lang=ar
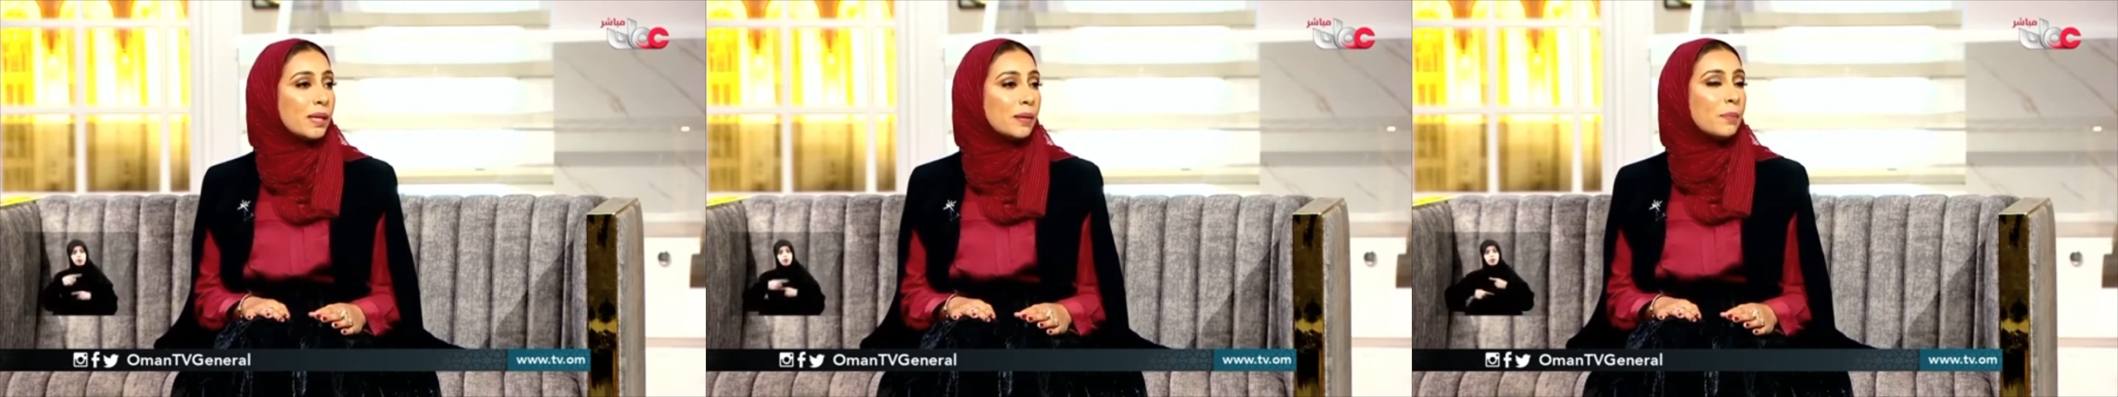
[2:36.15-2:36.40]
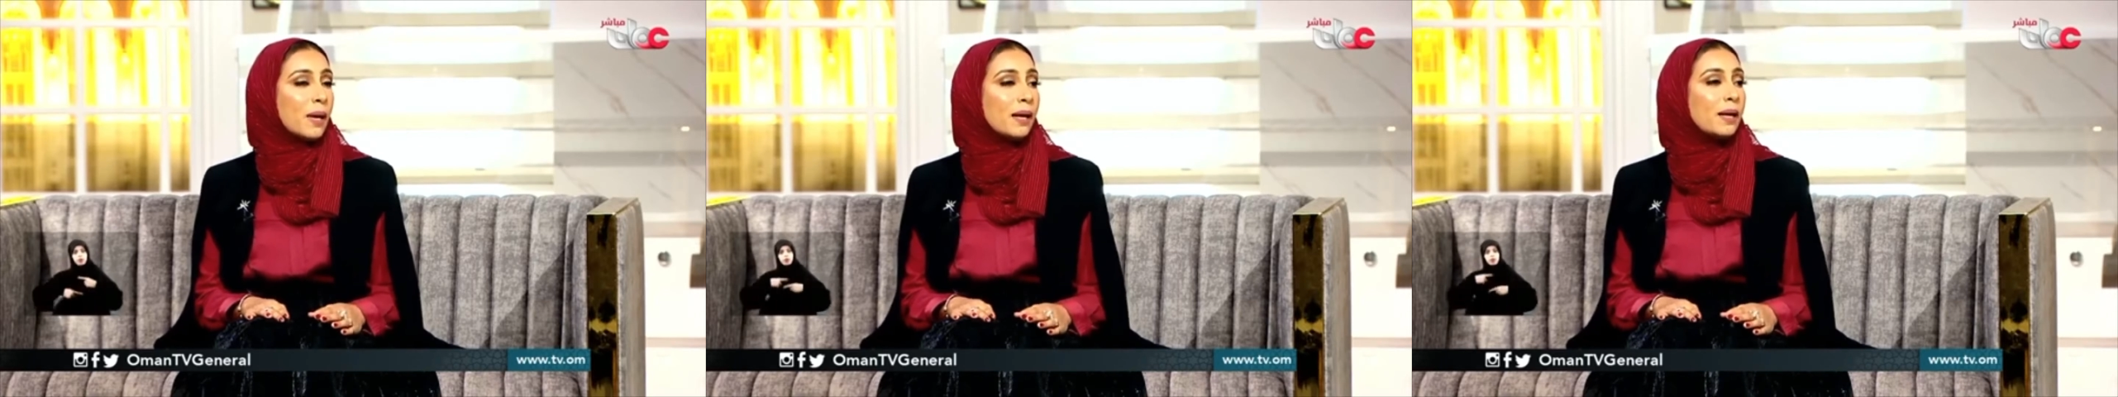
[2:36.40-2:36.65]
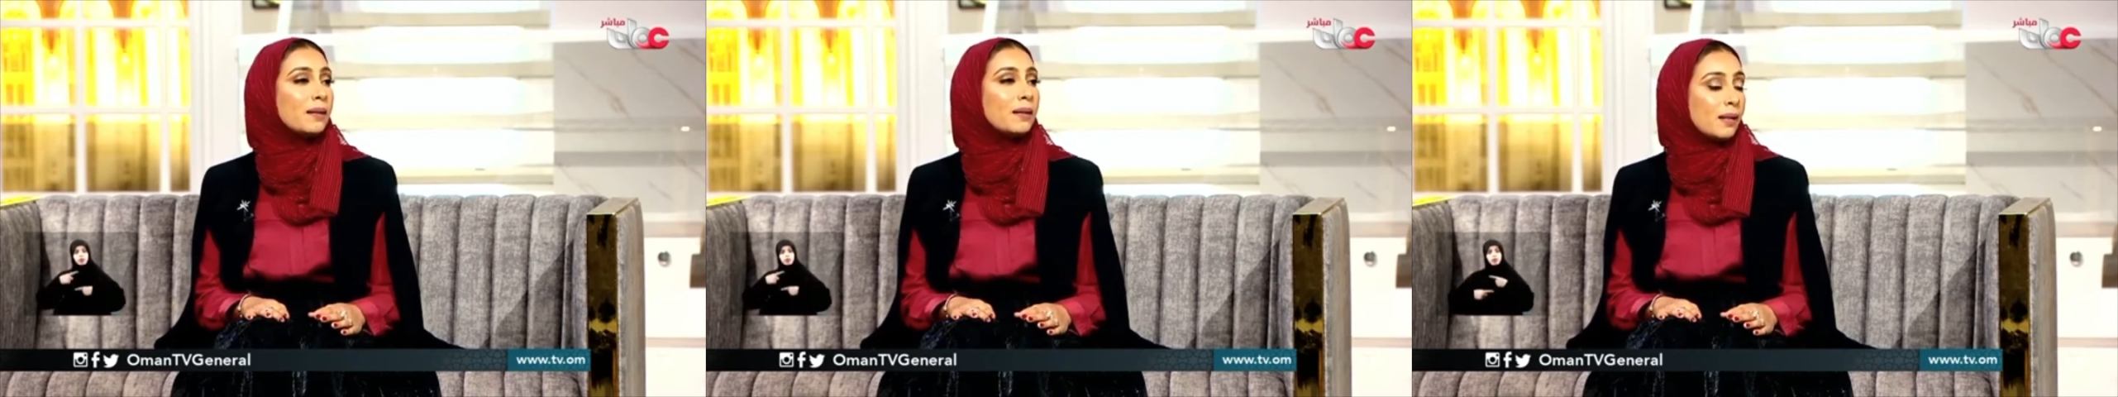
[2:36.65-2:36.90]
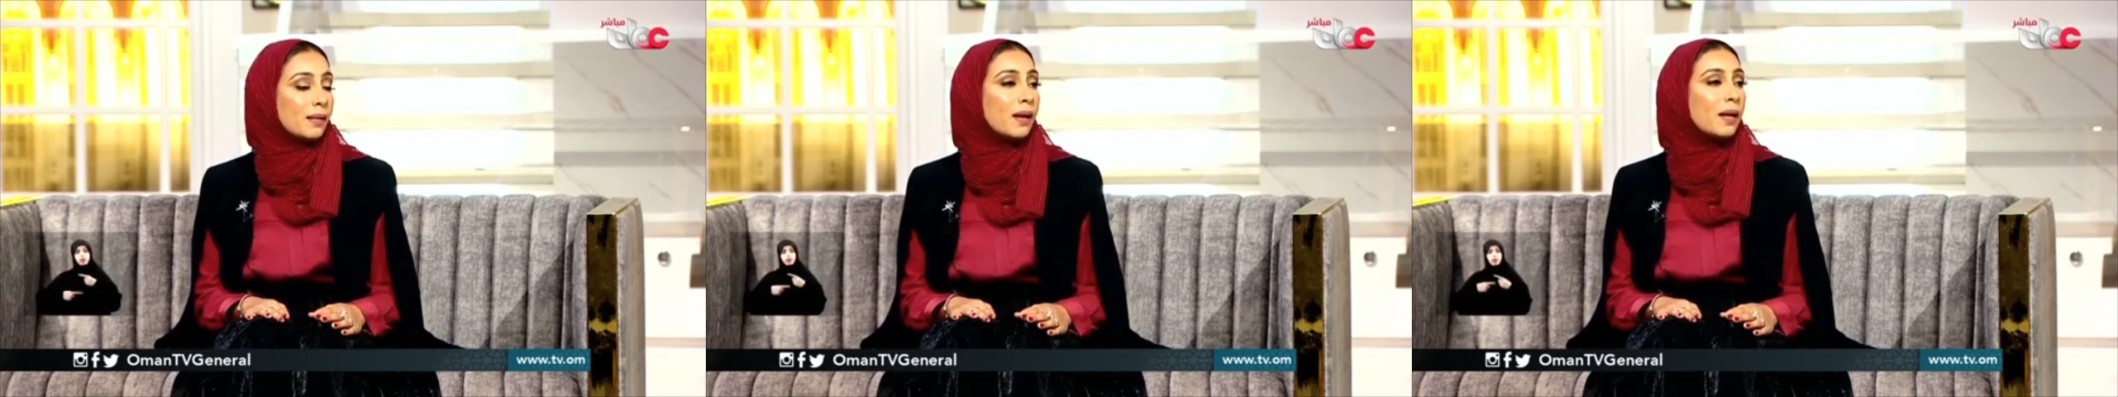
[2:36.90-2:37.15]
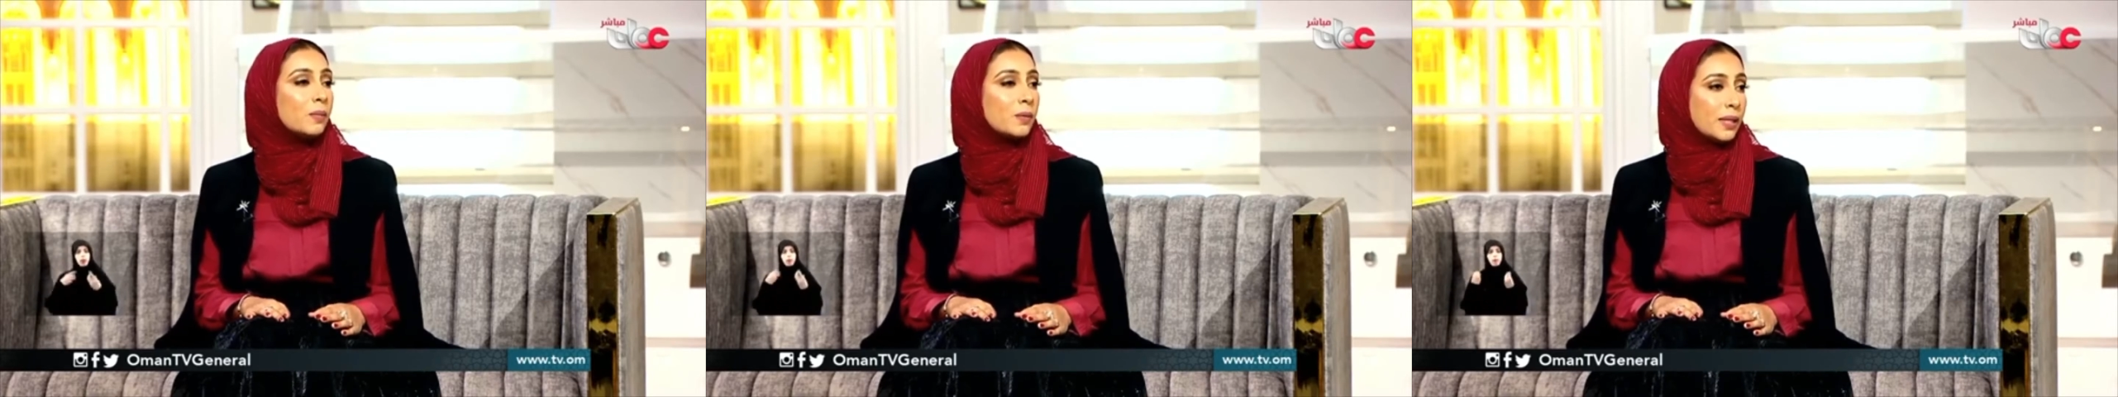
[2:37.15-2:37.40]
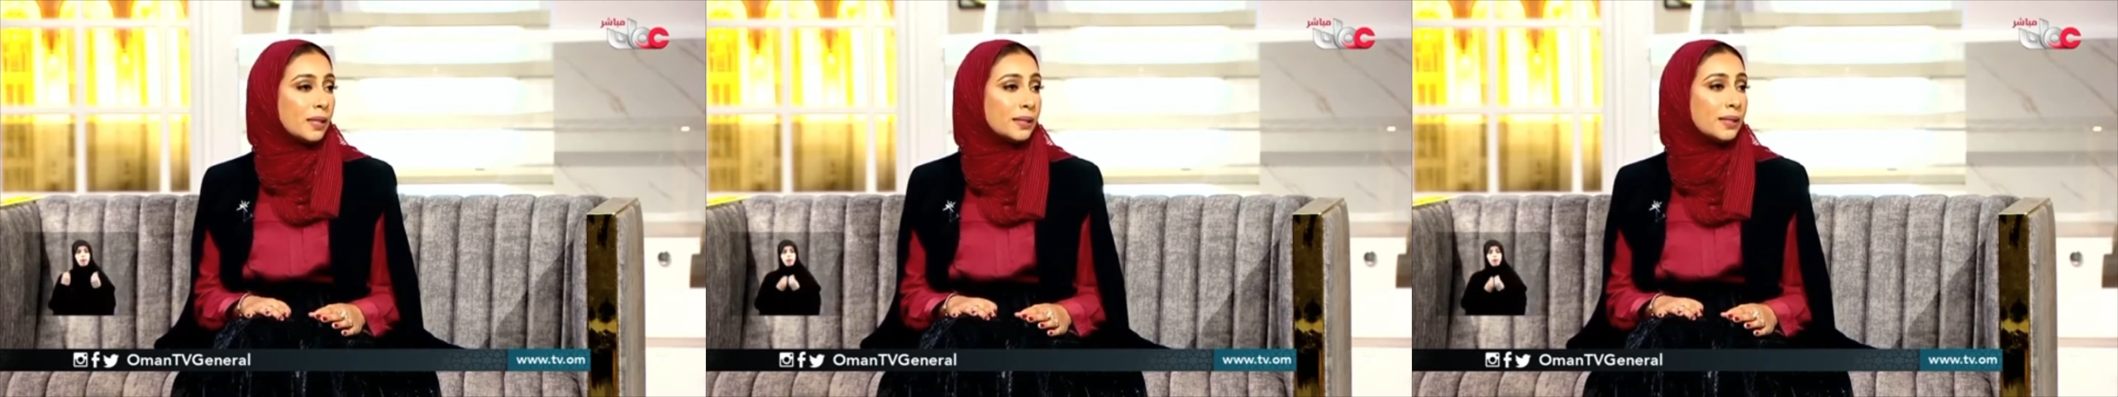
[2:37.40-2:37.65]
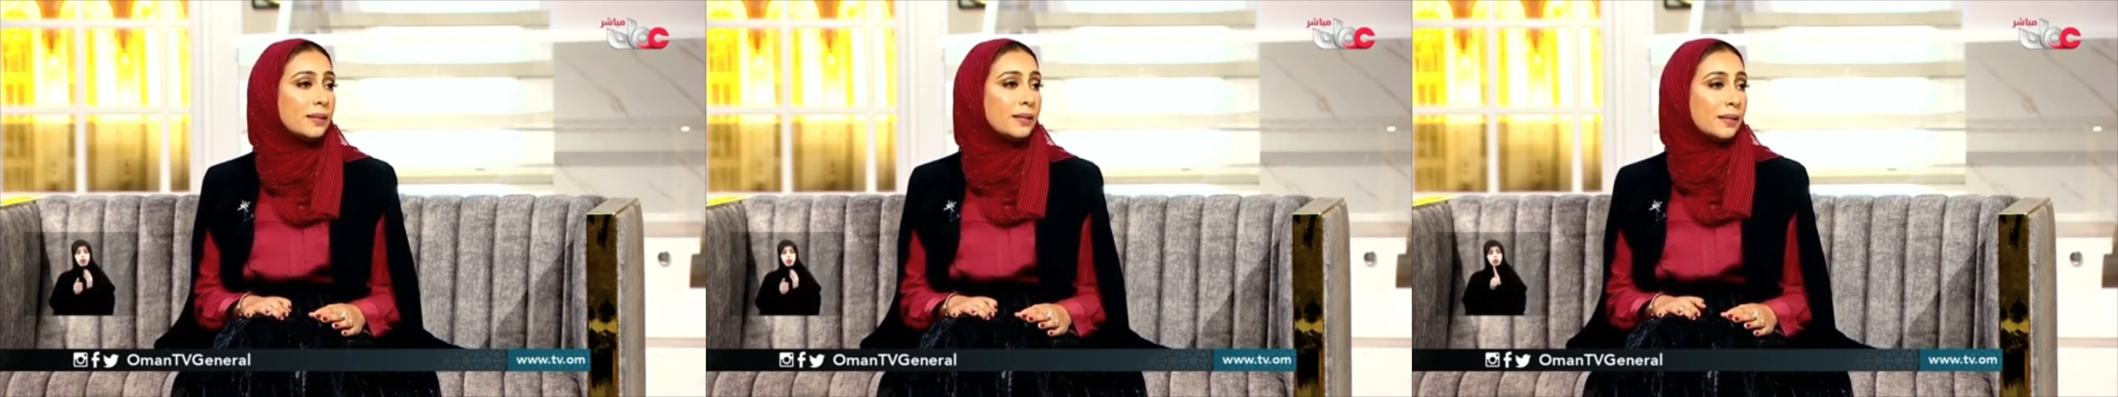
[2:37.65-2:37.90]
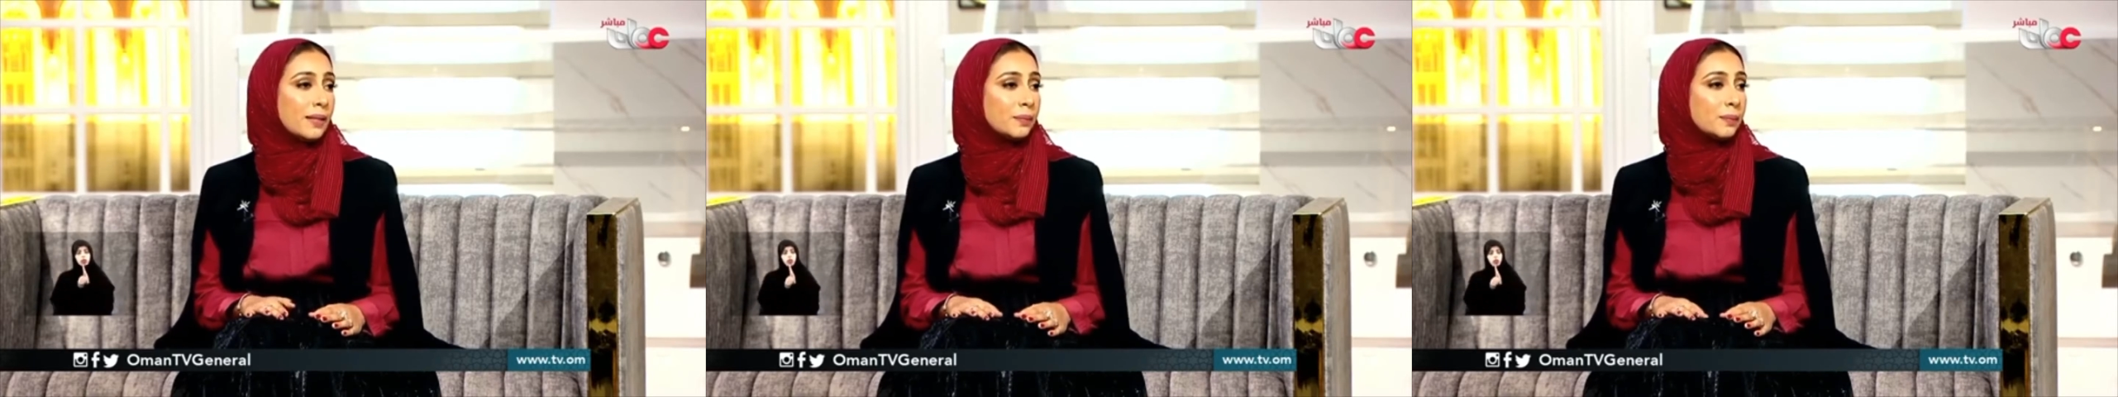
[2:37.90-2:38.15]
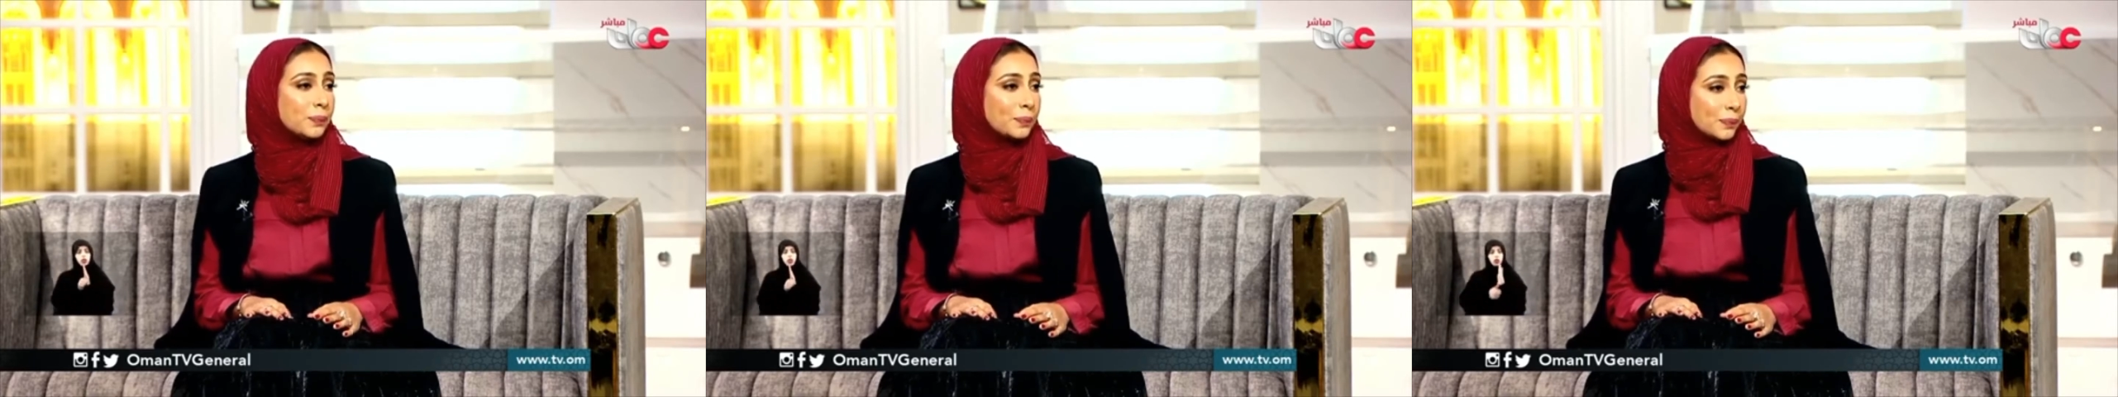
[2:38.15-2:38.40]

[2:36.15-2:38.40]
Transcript: مع النهضة المتجددة يعني